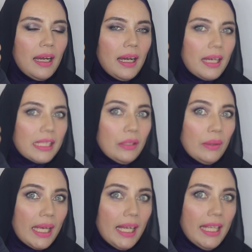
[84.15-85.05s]
uh,
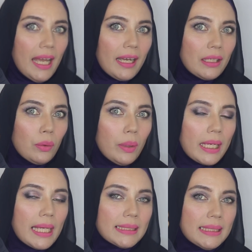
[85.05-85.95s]
QL yang akan
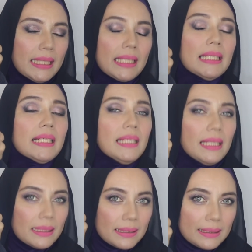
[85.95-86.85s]
gue kasih ke
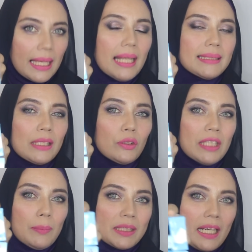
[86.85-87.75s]
salah satu
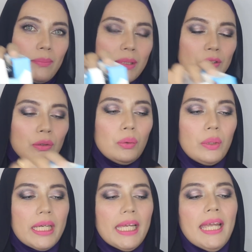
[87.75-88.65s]
subscribers
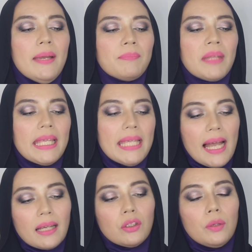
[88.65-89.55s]
gue
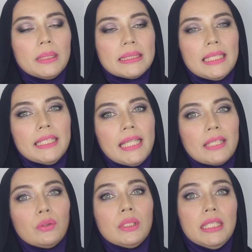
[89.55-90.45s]
yang domisilinya
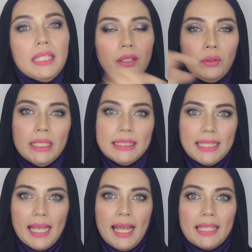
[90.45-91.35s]
tuh di
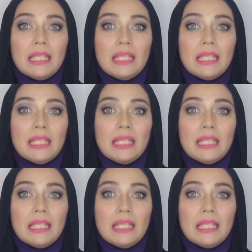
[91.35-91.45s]
Indonesia.